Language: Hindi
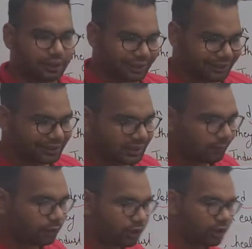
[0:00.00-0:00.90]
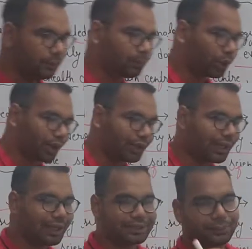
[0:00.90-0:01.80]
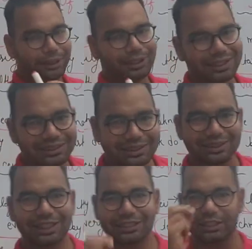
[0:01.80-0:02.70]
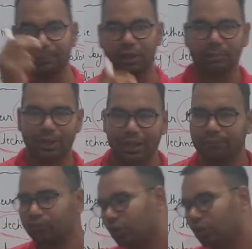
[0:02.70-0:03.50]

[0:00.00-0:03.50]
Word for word: डिजीज़ है वो कितनी पुरानी है इसमें किस चीज़ के सिम्टम हैं